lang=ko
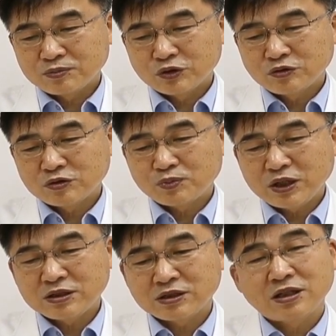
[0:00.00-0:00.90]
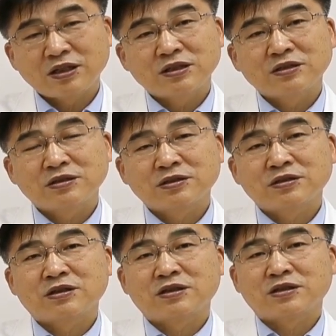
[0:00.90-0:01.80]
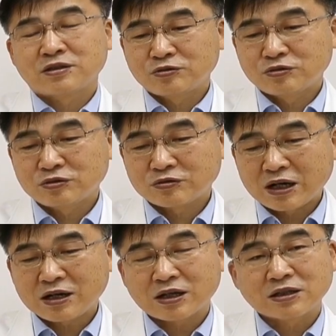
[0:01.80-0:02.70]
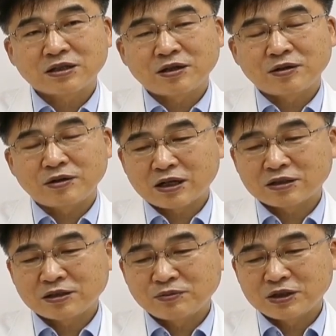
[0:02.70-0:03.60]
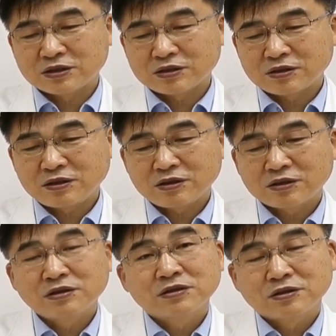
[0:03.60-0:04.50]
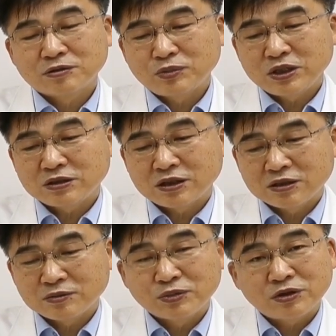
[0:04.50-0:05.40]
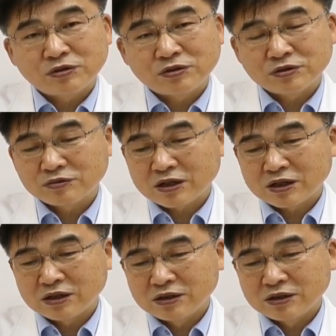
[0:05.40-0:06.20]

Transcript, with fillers: 중국 베이징에 있는 어, 중국 과학 아키데, 아카데미에서 그 베이징에 있는 병원과